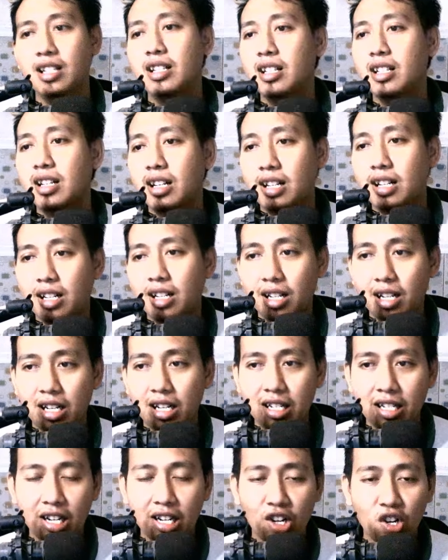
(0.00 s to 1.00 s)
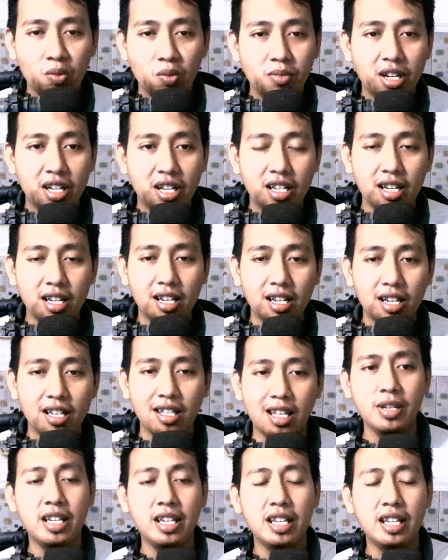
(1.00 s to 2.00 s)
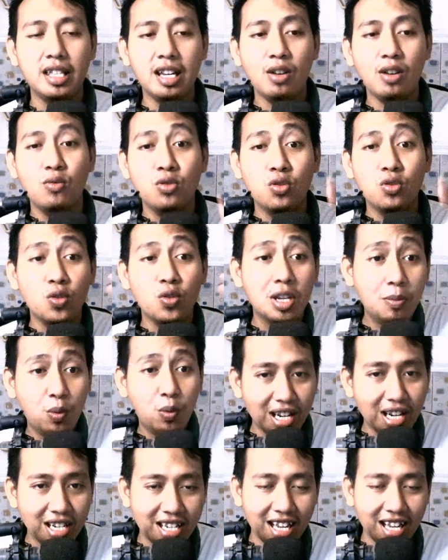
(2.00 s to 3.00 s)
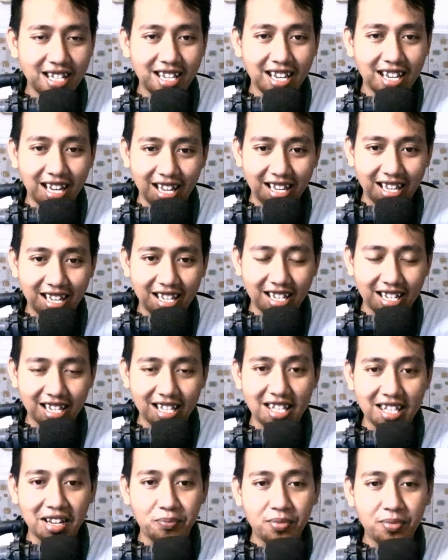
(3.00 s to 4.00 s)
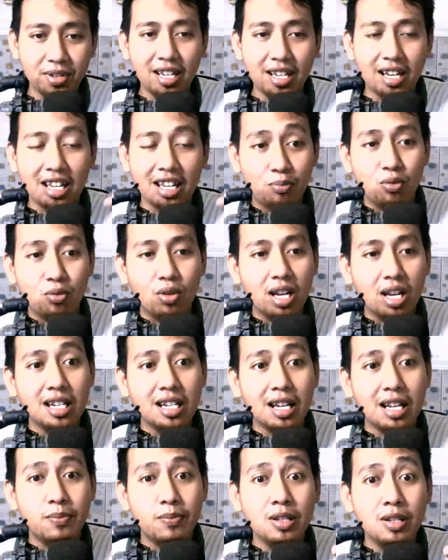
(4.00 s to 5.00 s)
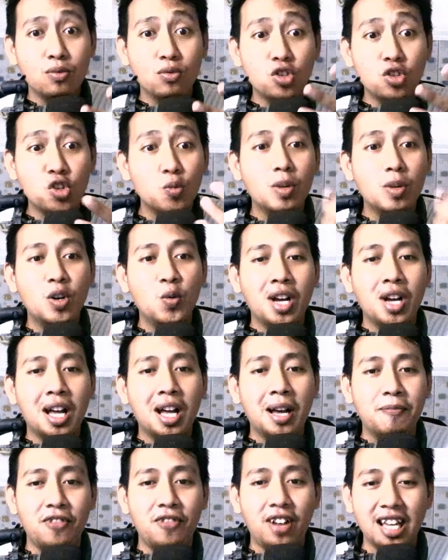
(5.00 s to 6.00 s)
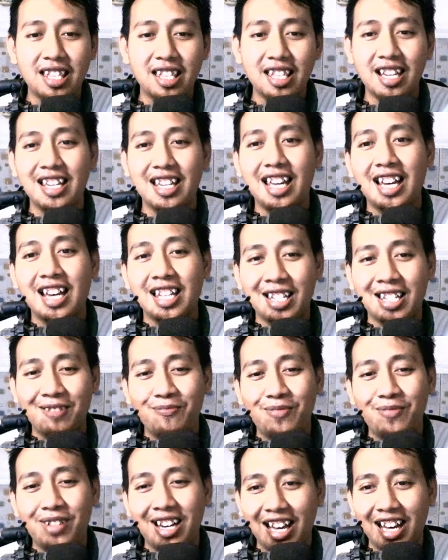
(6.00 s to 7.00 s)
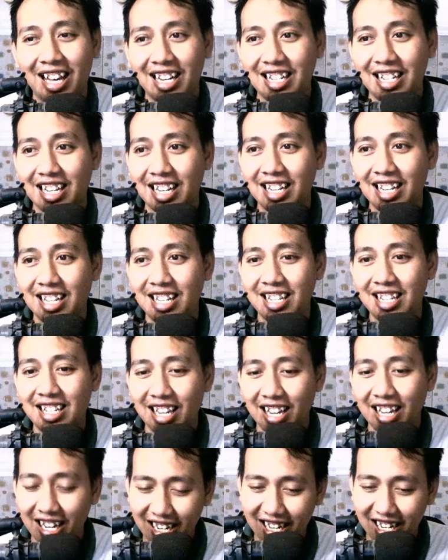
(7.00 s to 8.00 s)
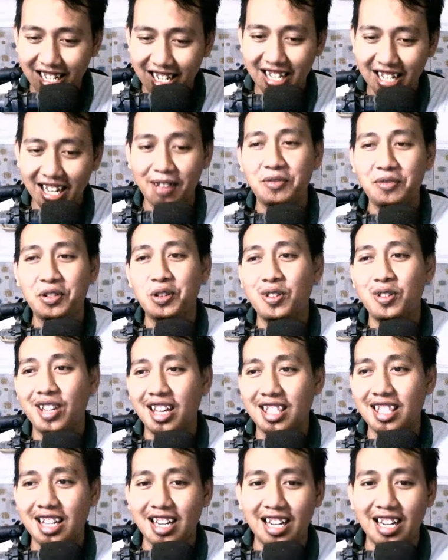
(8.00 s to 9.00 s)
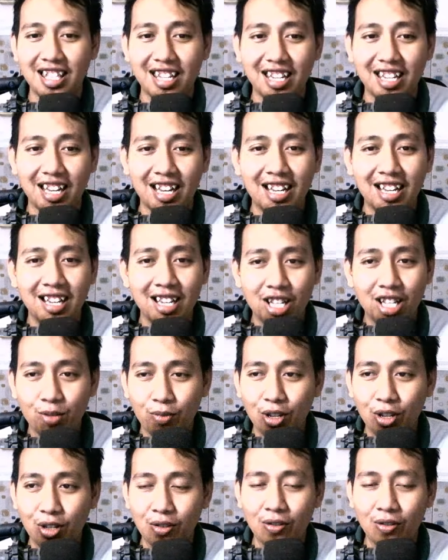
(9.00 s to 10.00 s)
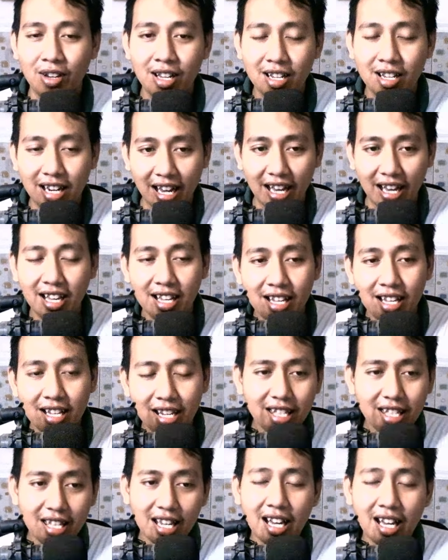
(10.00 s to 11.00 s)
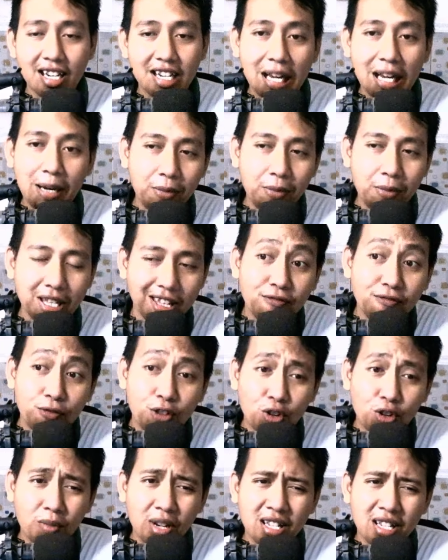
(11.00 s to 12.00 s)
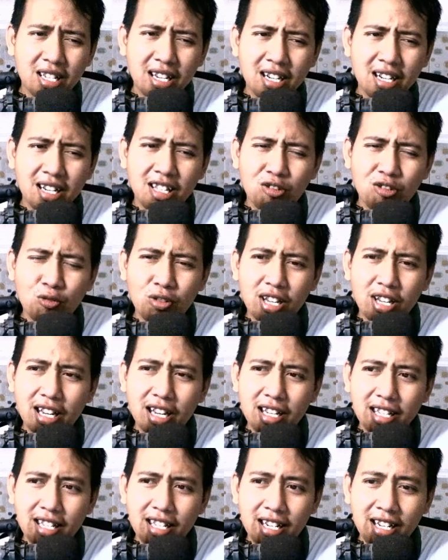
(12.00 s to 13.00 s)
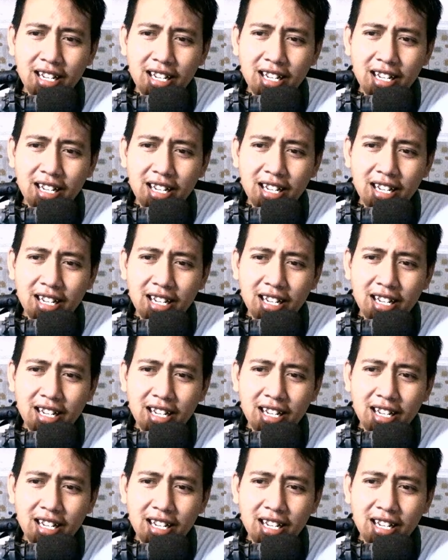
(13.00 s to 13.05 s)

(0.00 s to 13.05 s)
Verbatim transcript: uh, rekomendasikan ya, tapi kita untuk hiburan saja. Ya, tapi ya hiburan tapi untuk mengungkap fakta yang sebenarnya. Ya, ini adalah saham GoTo ya ternyata ya, seperti itu. Nah, kita dapat informasi ini tuh dari sini,